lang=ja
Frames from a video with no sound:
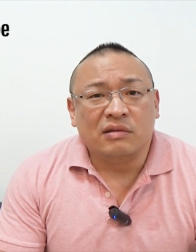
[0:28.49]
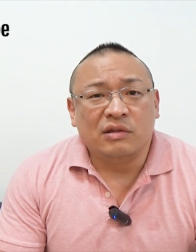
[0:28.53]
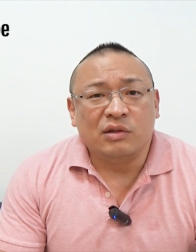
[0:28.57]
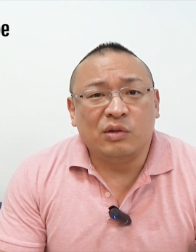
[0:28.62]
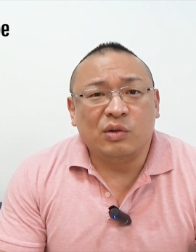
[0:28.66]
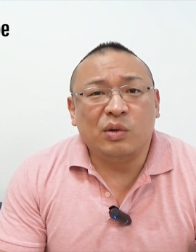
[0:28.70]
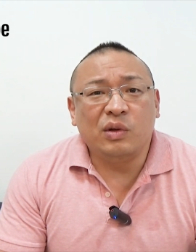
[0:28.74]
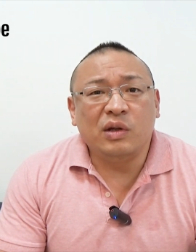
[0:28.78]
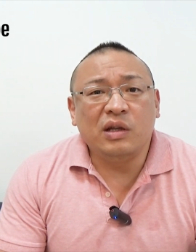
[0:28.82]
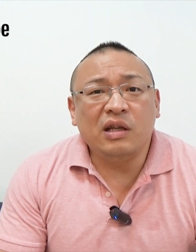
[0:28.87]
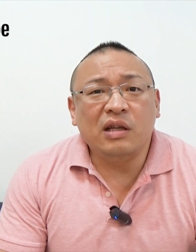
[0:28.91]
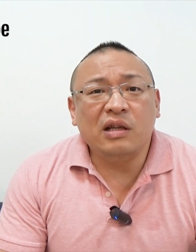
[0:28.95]

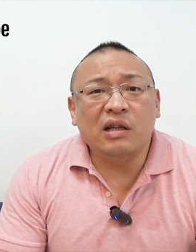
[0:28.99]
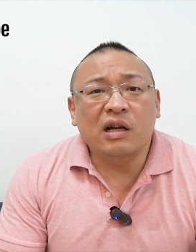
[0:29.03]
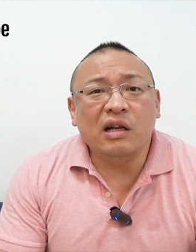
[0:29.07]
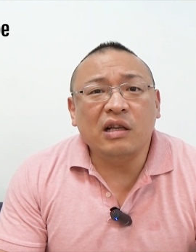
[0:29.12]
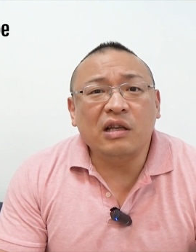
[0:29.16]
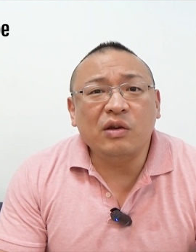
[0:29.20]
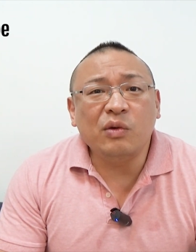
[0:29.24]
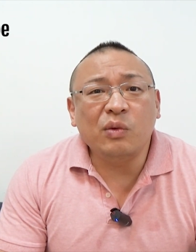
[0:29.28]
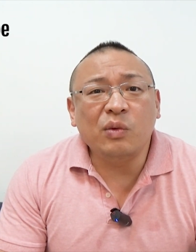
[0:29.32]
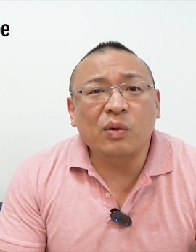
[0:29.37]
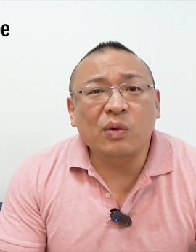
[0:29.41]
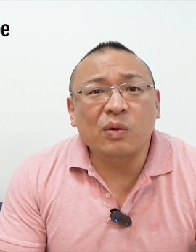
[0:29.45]
それで
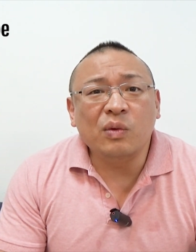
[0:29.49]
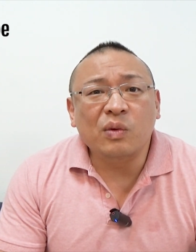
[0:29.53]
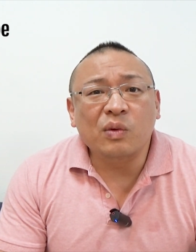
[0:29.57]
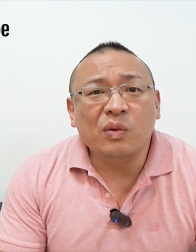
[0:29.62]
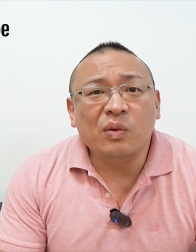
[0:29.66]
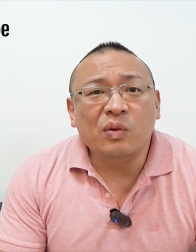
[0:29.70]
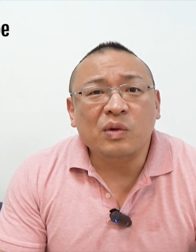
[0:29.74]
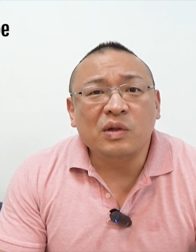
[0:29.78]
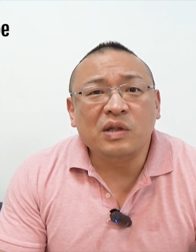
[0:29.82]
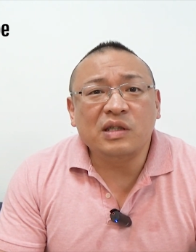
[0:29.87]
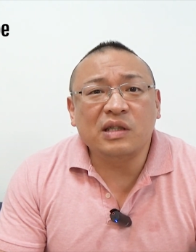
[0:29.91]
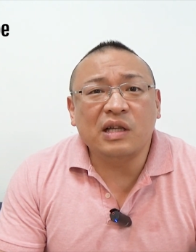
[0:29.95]
何を
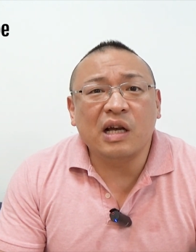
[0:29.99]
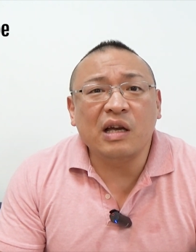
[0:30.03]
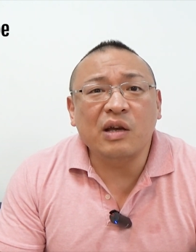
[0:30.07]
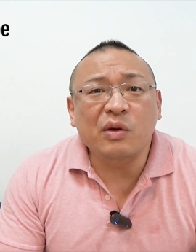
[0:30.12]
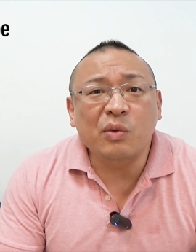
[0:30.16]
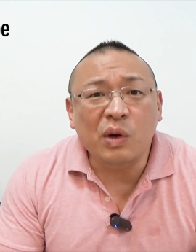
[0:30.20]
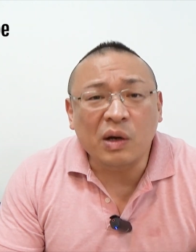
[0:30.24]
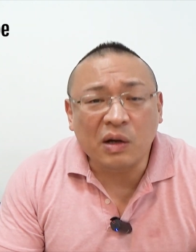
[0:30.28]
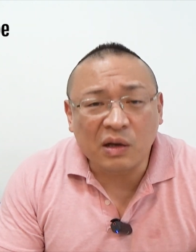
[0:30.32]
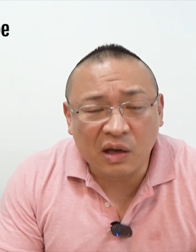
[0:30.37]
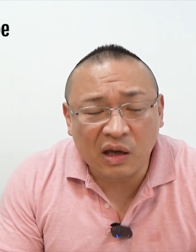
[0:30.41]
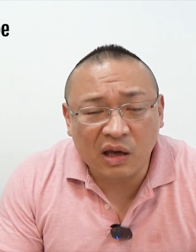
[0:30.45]
した
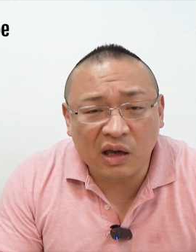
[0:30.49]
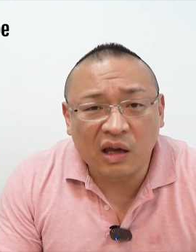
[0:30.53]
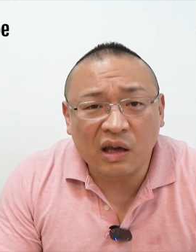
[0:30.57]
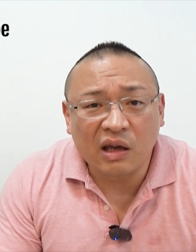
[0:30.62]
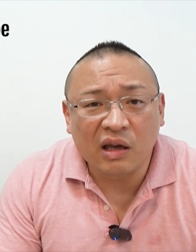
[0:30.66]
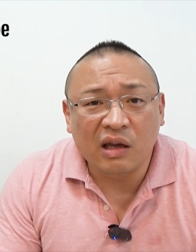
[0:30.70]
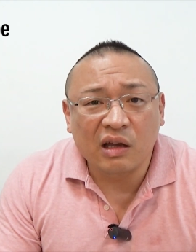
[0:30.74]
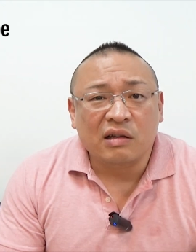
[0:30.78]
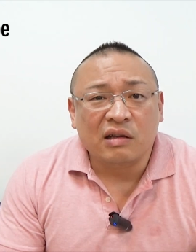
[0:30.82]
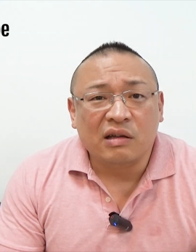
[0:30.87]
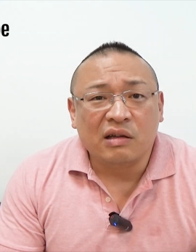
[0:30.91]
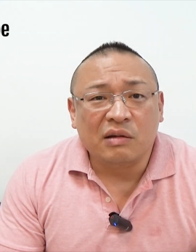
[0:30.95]
いわけ。
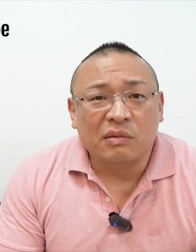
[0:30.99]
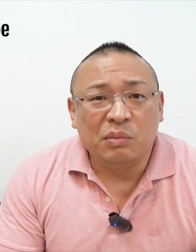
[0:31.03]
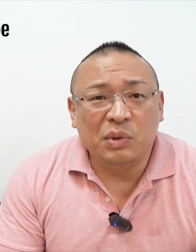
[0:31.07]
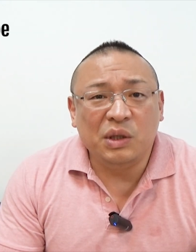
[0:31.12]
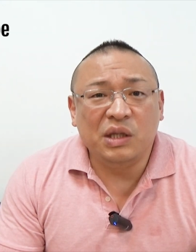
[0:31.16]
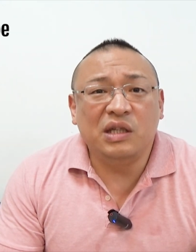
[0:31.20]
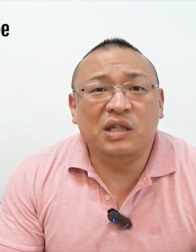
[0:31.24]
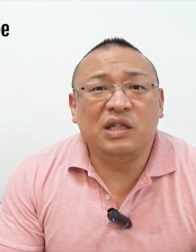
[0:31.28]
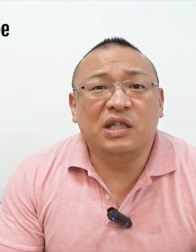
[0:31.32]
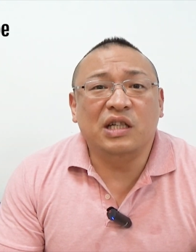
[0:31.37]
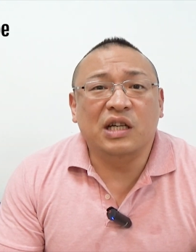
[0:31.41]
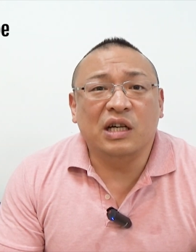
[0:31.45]

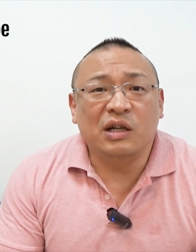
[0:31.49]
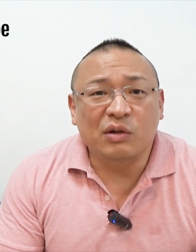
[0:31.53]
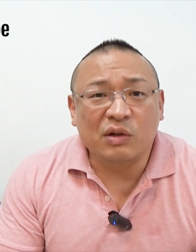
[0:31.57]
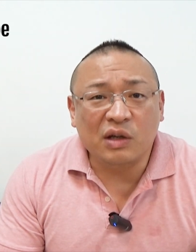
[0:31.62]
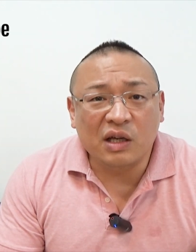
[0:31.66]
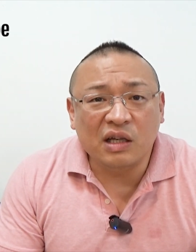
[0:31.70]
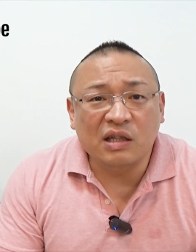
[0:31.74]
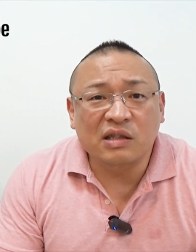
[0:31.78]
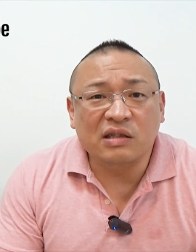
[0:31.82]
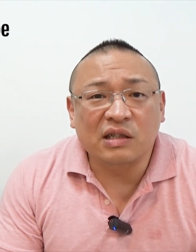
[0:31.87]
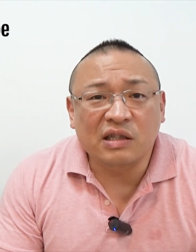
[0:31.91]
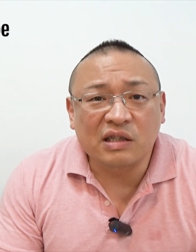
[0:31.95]
PCR
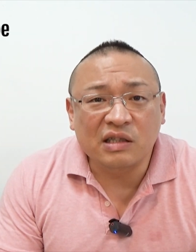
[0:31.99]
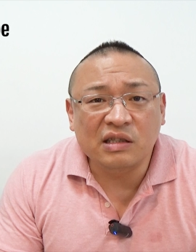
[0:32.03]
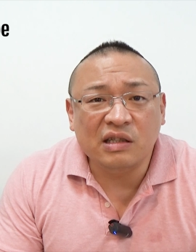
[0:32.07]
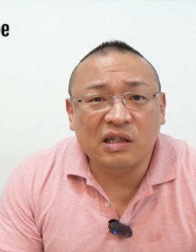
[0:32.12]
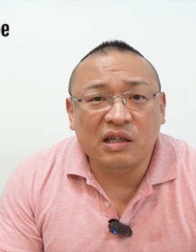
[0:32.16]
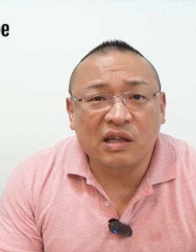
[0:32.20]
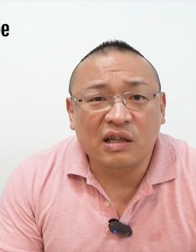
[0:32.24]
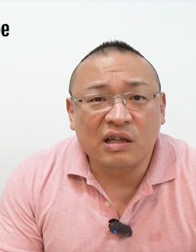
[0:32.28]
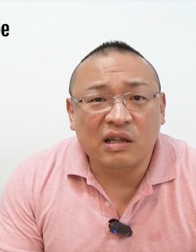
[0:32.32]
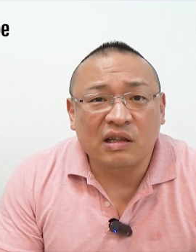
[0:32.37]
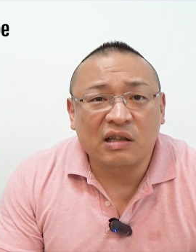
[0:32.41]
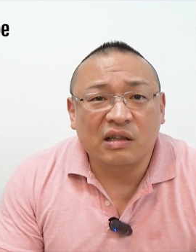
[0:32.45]
検査して